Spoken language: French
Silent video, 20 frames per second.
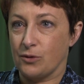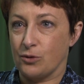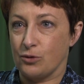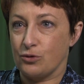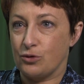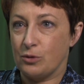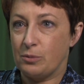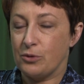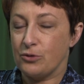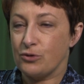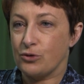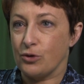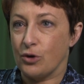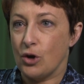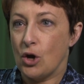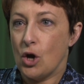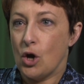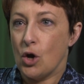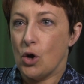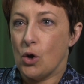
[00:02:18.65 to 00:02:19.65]
Donc je pense que
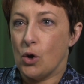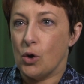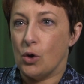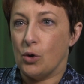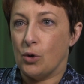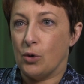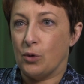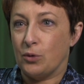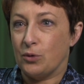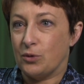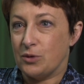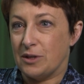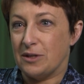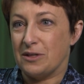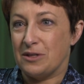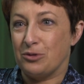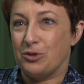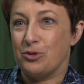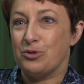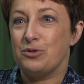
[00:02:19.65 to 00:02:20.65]
euh,
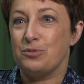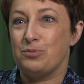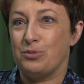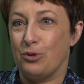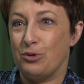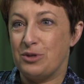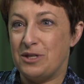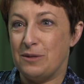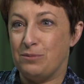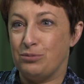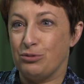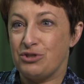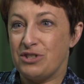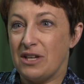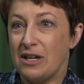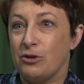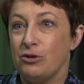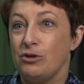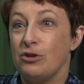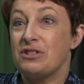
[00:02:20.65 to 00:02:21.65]
c'est aussi pour
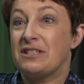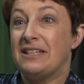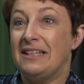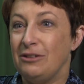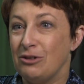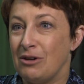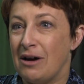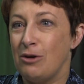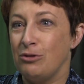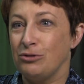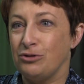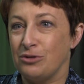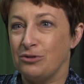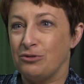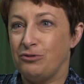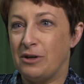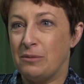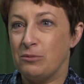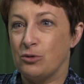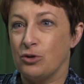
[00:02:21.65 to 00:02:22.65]
ça que lorsqu'il y aura autant
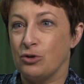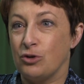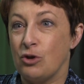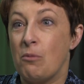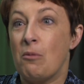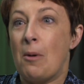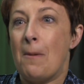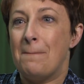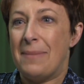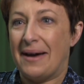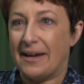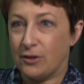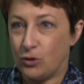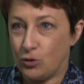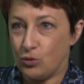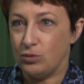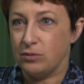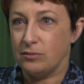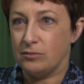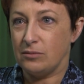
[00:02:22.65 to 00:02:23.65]
de femmes que d'hommes
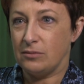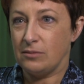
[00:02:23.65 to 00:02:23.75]
partout,